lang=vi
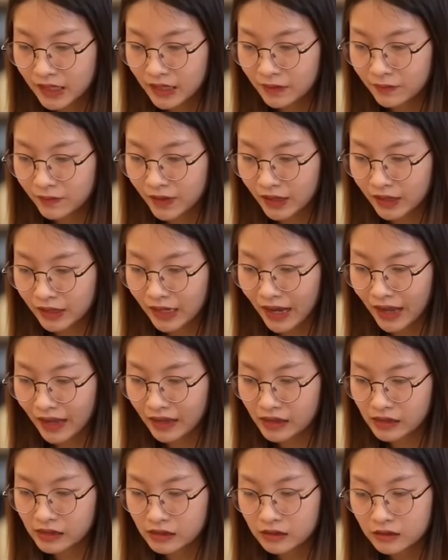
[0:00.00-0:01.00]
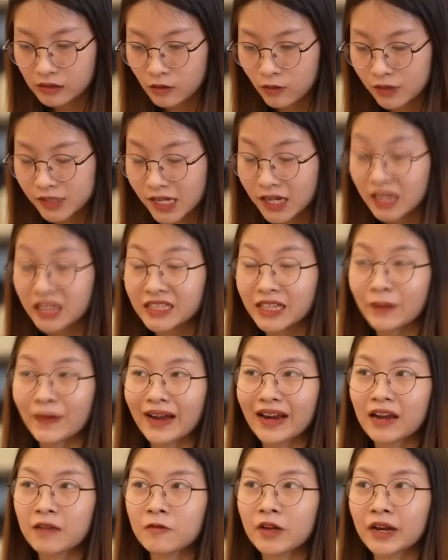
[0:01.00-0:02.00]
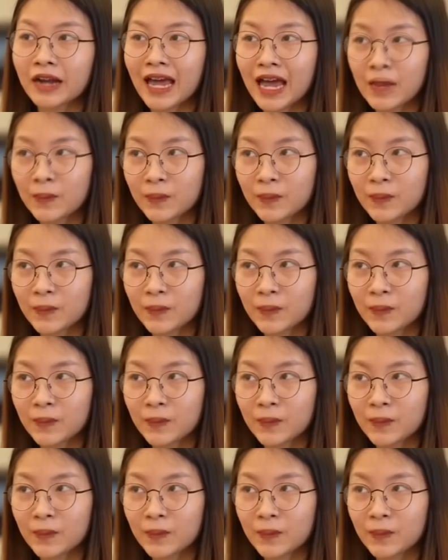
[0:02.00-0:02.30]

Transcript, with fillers: gia làm việc tại Hội gia đình trẻ bại não Việt